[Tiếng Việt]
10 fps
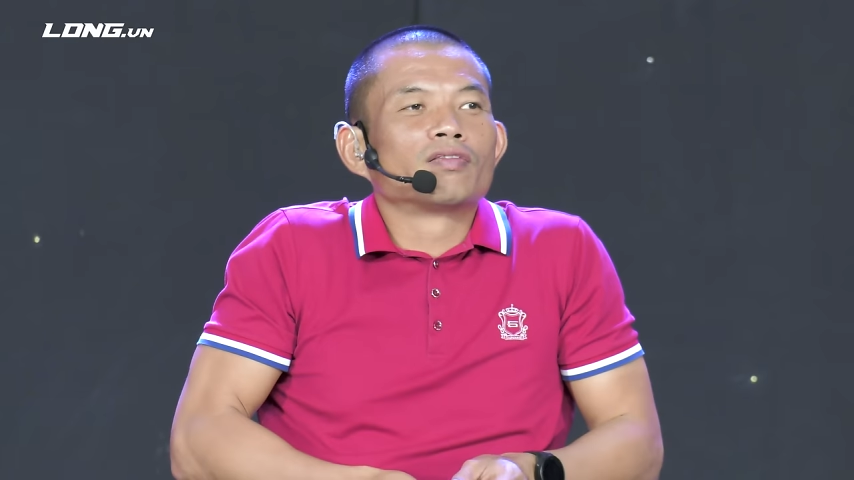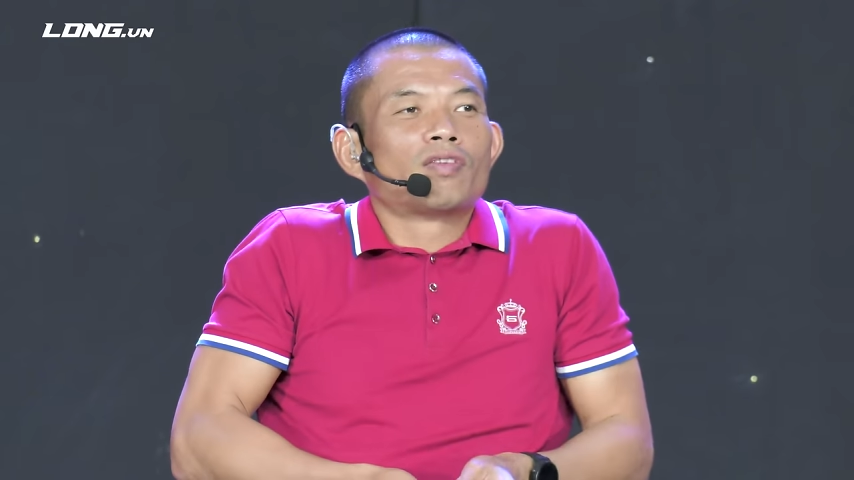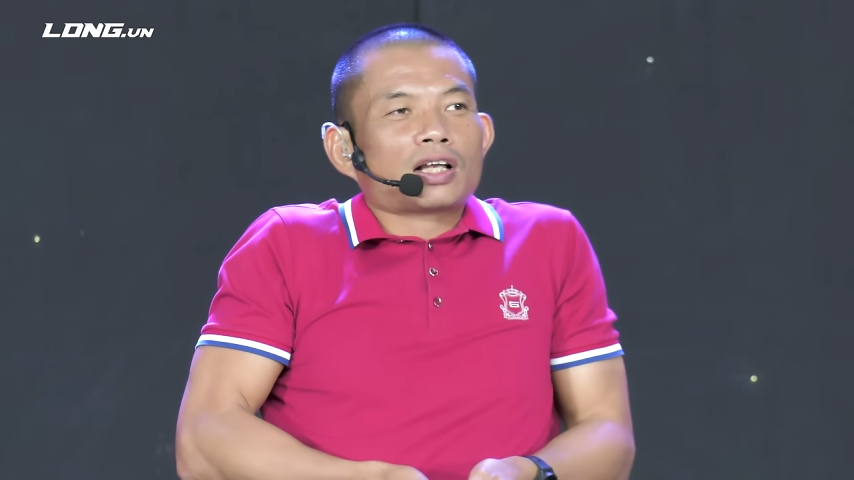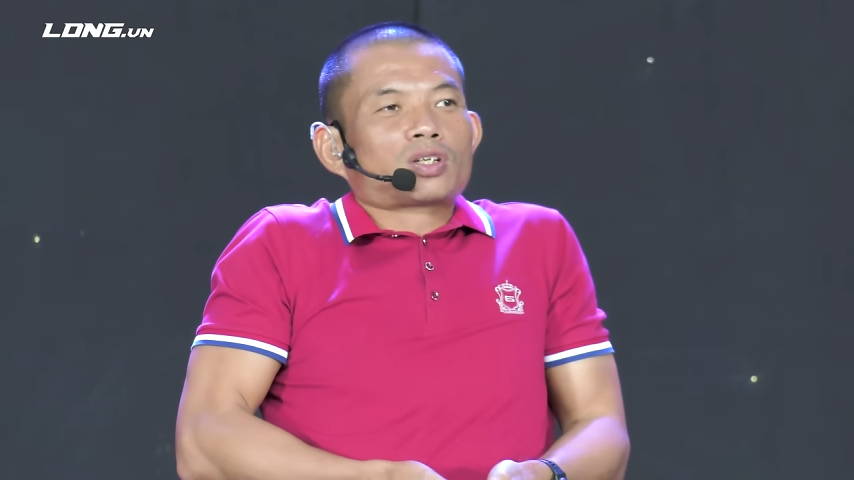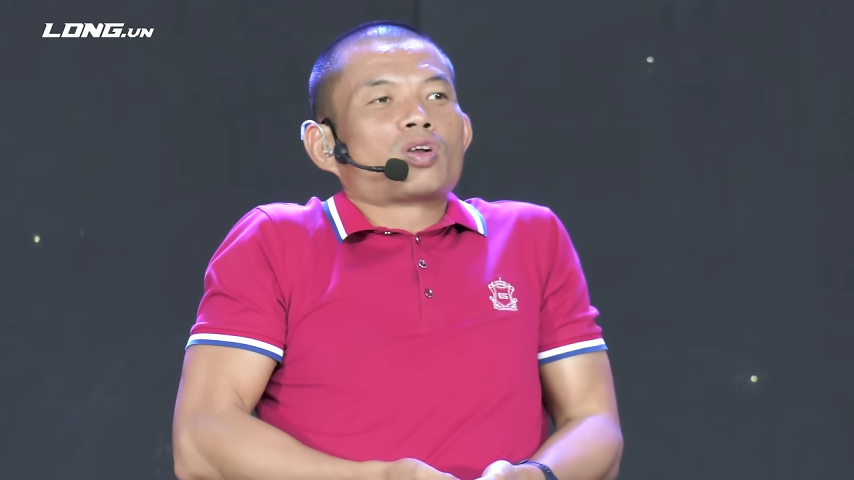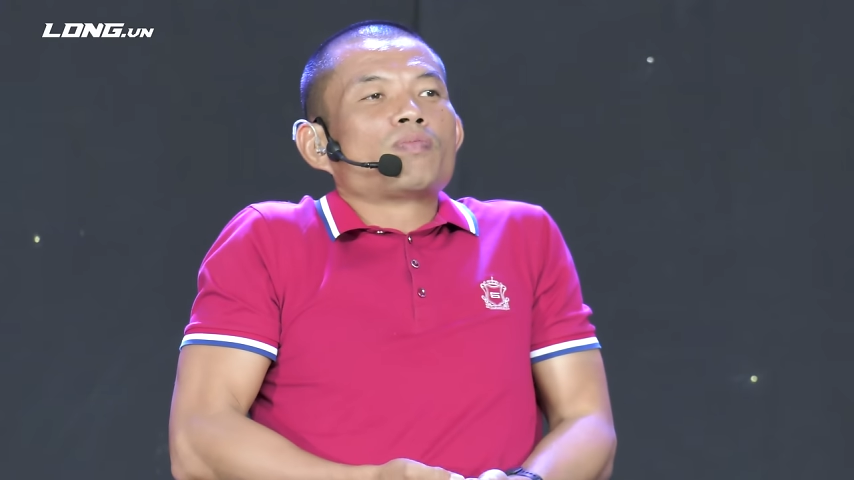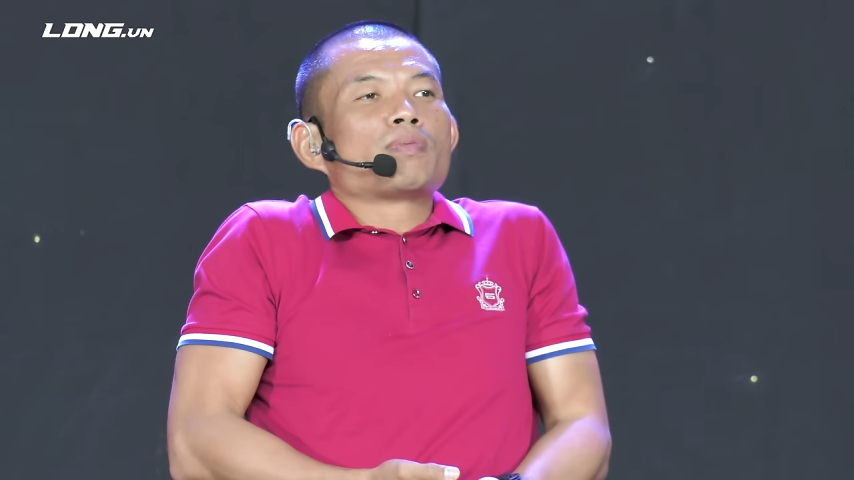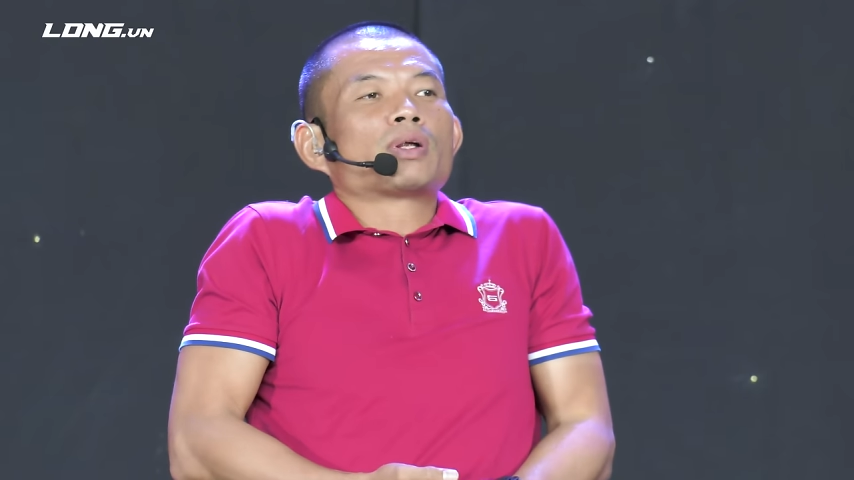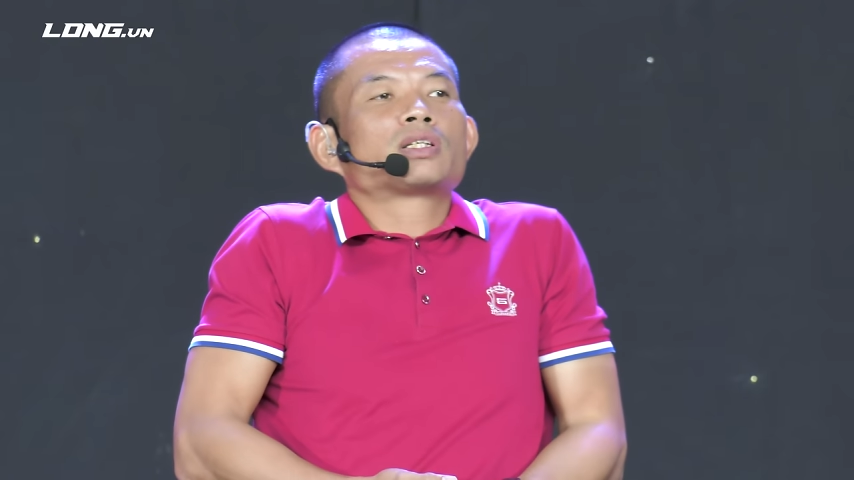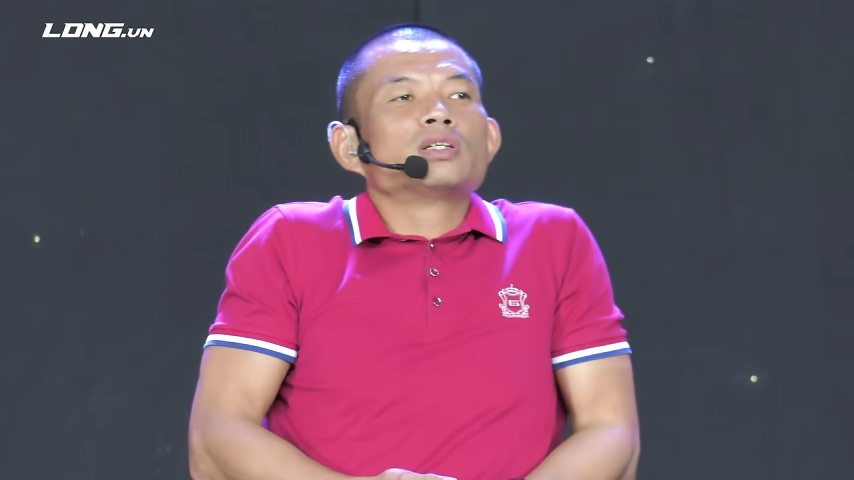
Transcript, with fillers: và sau đó mình bắt giữ